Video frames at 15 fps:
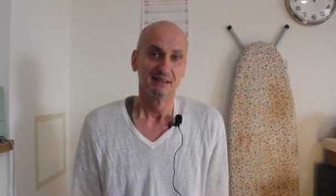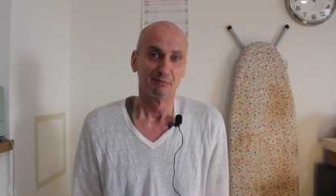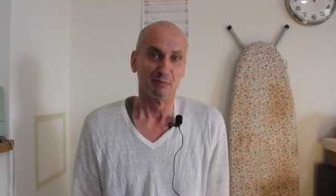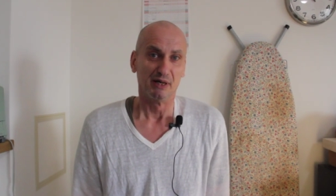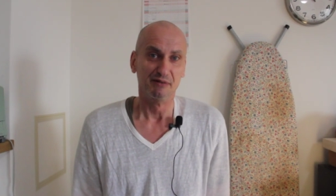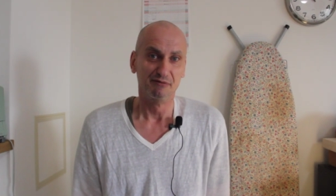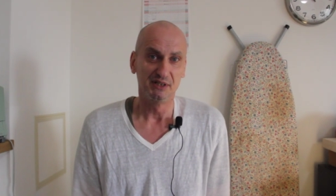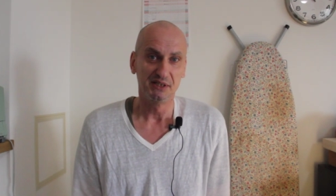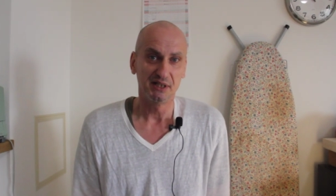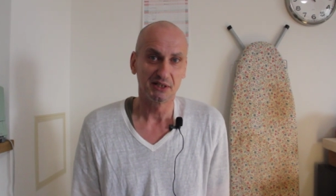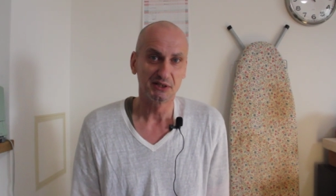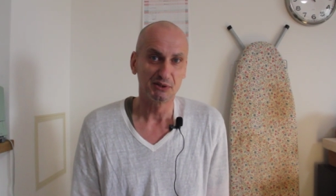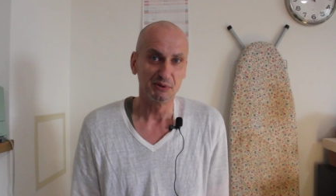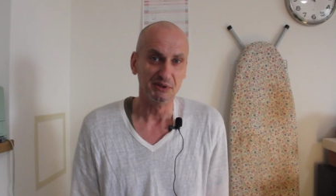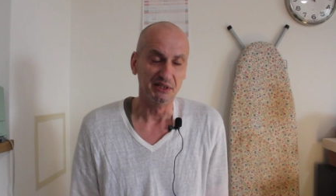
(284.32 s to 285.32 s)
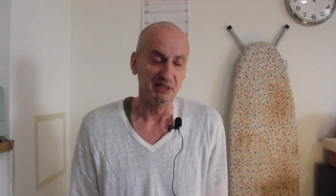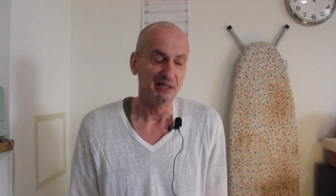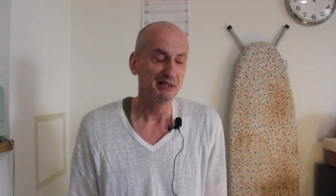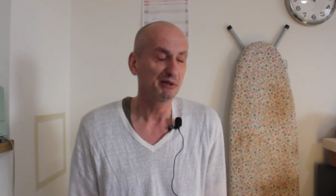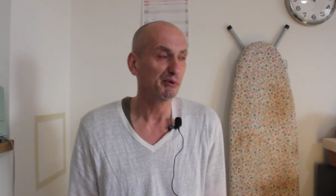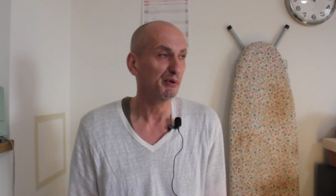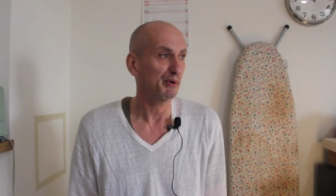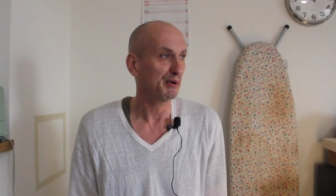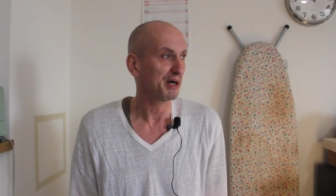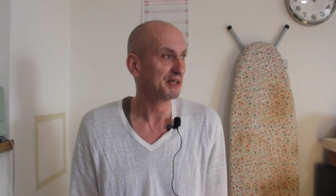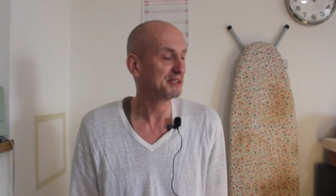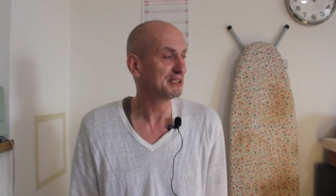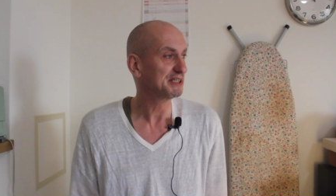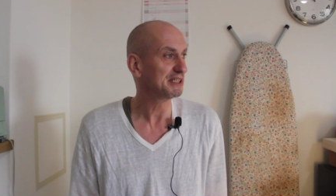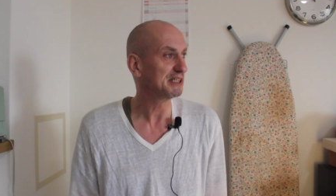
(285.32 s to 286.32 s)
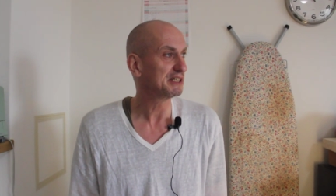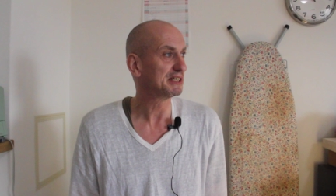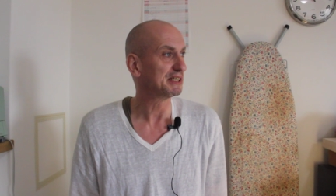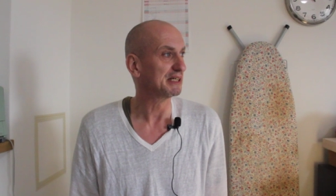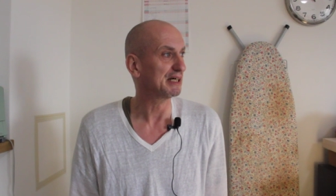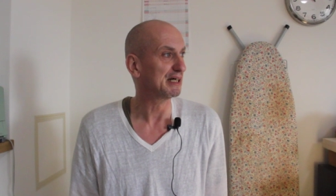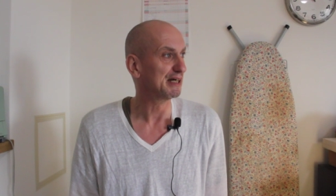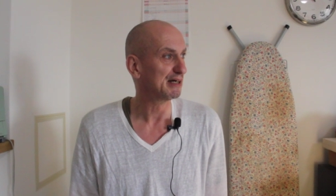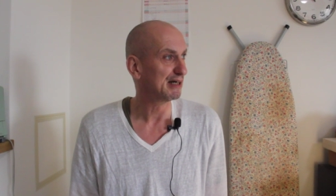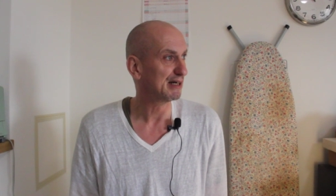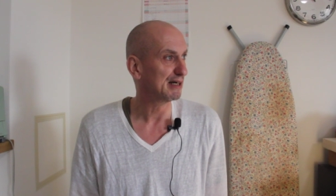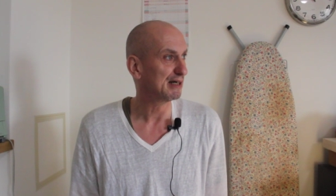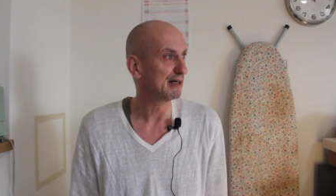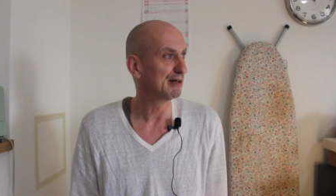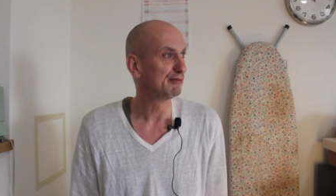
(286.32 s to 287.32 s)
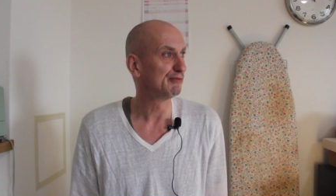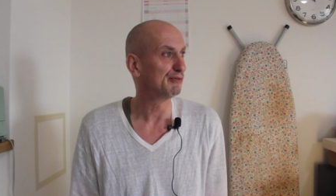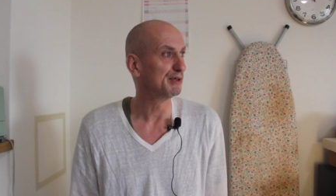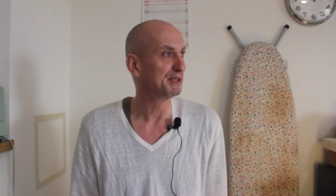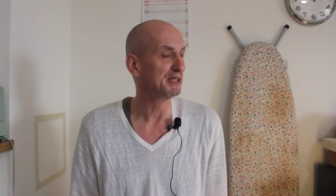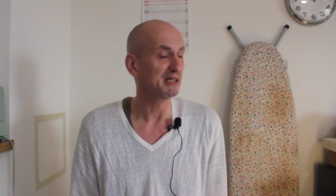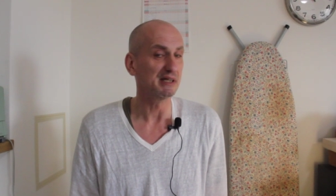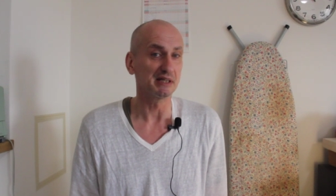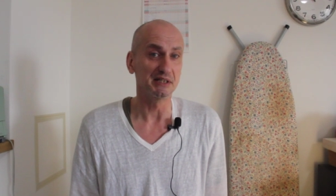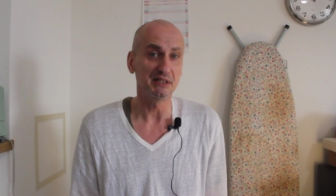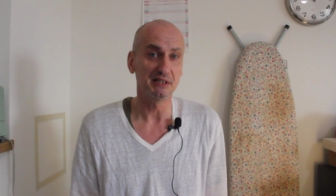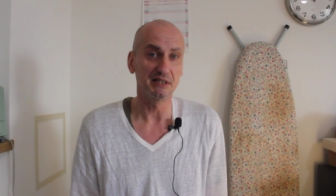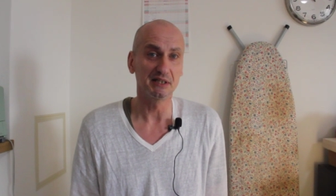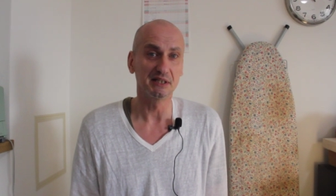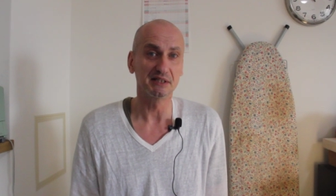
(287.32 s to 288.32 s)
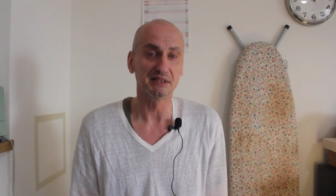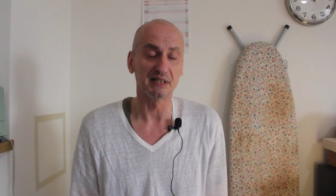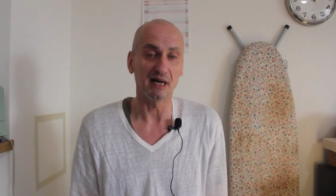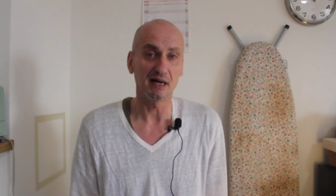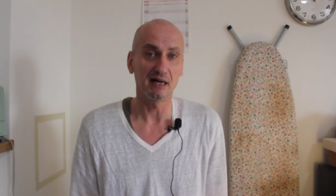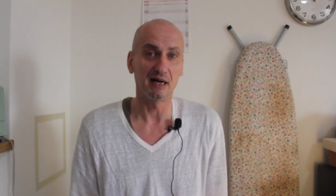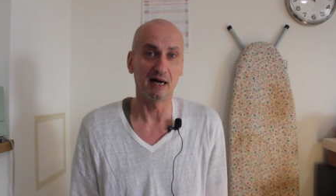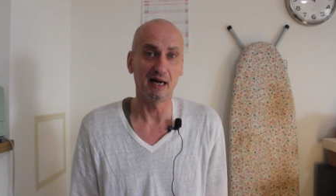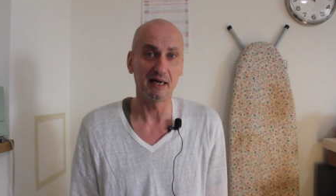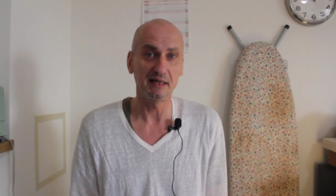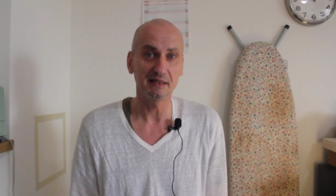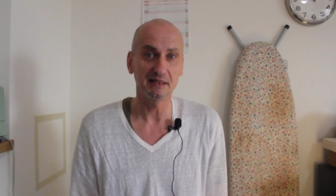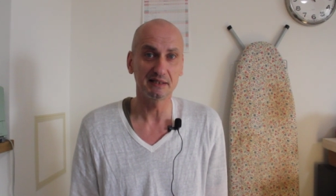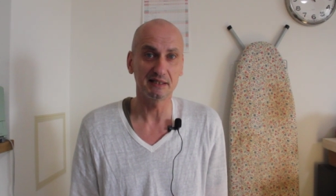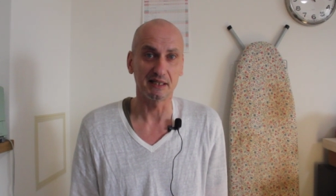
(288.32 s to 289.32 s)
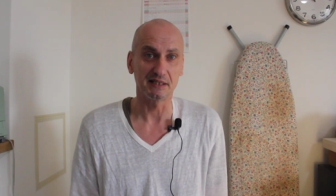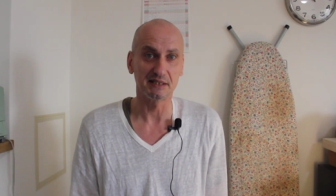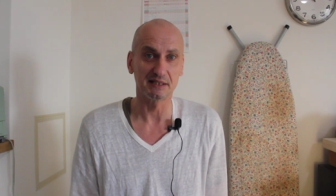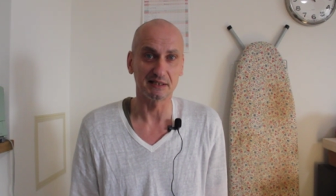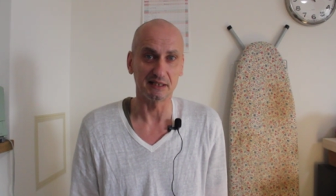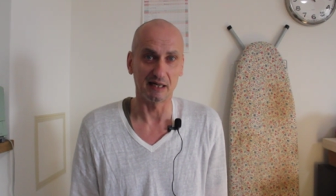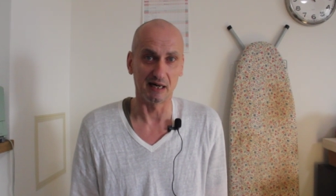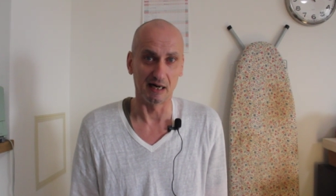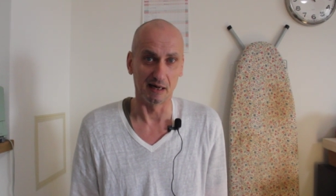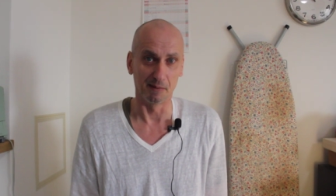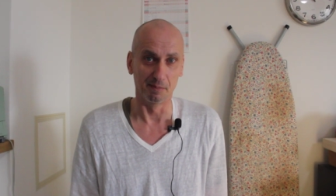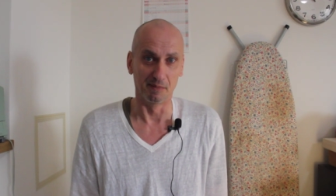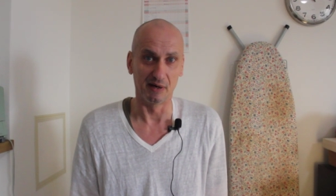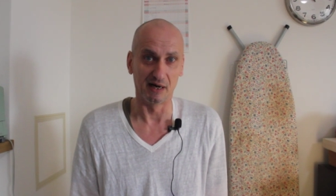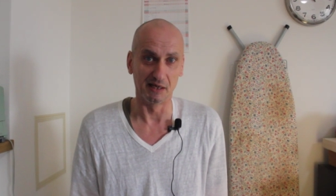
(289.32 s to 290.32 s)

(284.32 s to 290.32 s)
Man will ja zu denen gehören, die sich äh, für die richtige Sache eingesetzt haben.